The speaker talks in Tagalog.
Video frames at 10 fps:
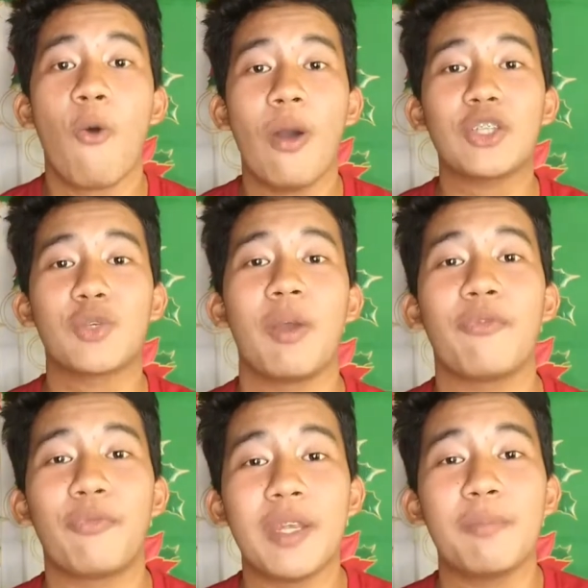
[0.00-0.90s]
Watch my
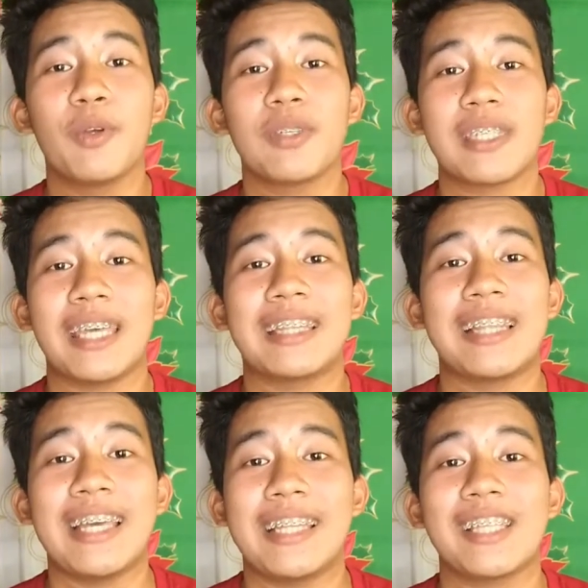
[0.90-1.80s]
previews and
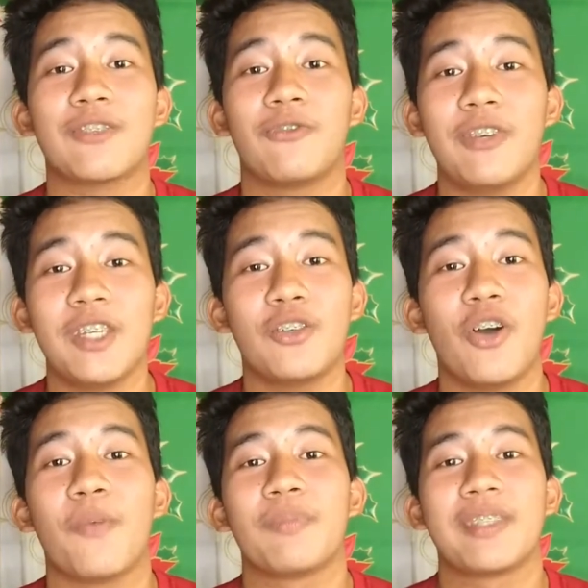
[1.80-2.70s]
latest
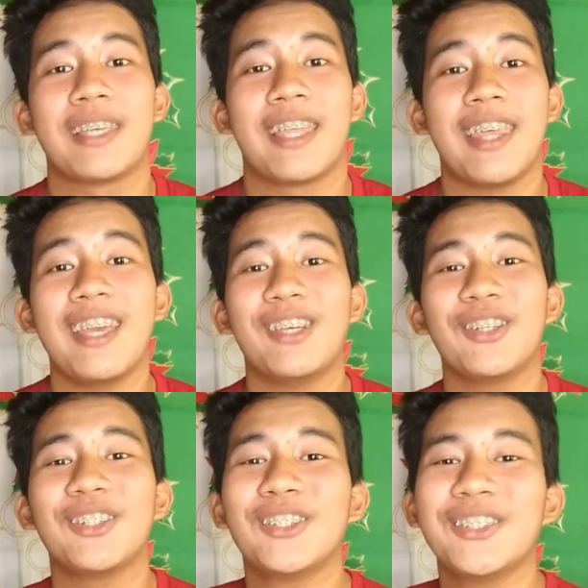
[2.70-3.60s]
video. Thank
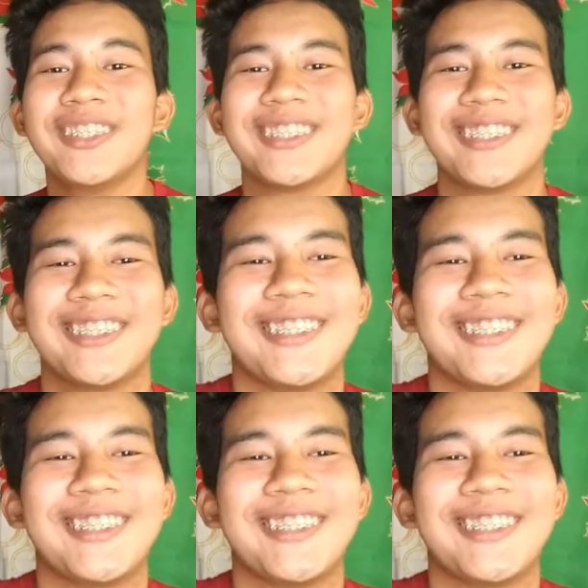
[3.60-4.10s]
you!